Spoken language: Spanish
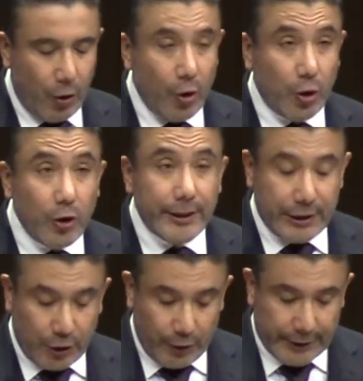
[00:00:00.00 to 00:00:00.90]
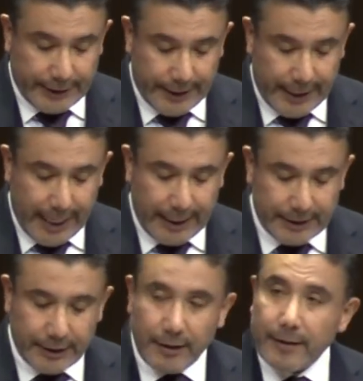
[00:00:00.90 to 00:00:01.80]
o condiciones
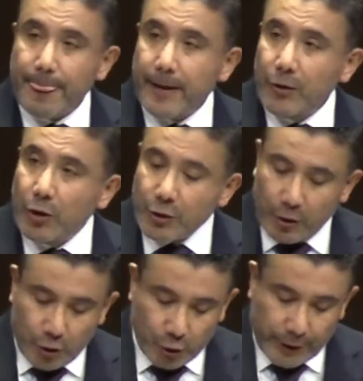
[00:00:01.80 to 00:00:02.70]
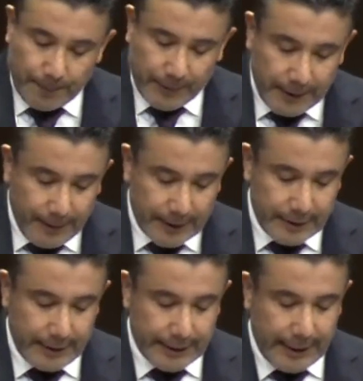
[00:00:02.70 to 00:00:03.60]
generales no son
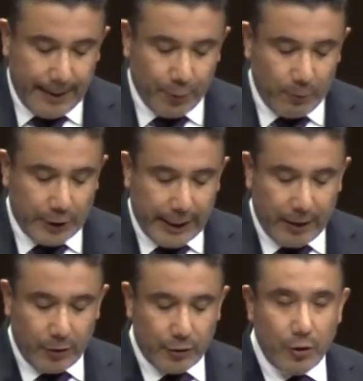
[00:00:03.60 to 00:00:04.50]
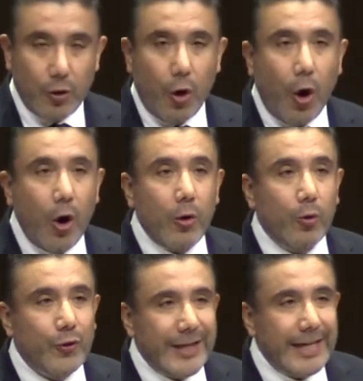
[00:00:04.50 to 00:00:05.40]
susceptibles de ser aprovechados o
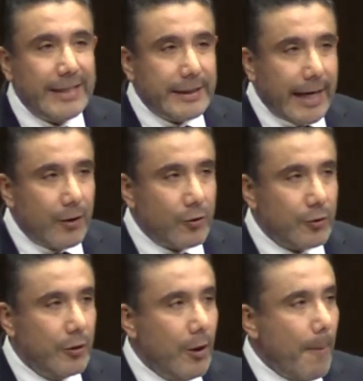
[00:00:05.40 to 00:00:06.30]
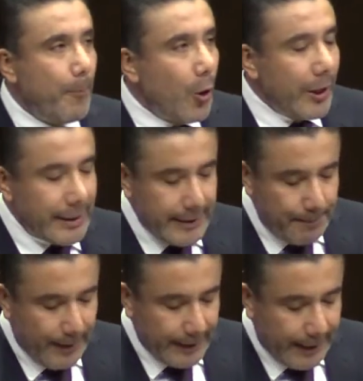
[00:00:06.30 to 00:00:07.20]
utilizados por las
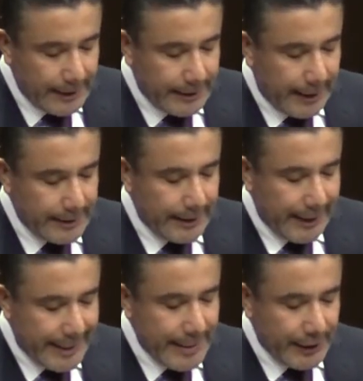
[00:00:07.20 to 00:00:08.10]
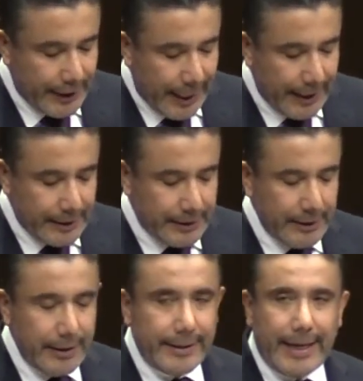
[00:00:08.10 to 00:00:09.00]
dependencias y entidades
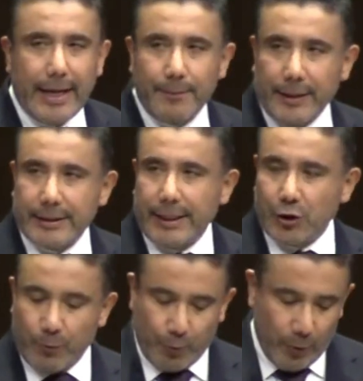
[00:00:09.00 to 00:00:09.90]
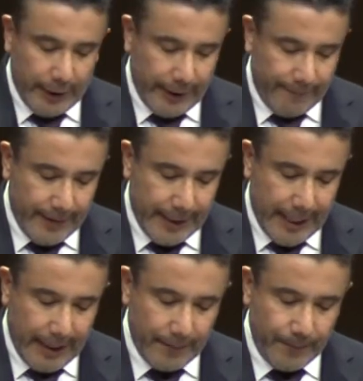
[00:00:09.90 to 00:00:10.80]
de la Administración Pública Federal.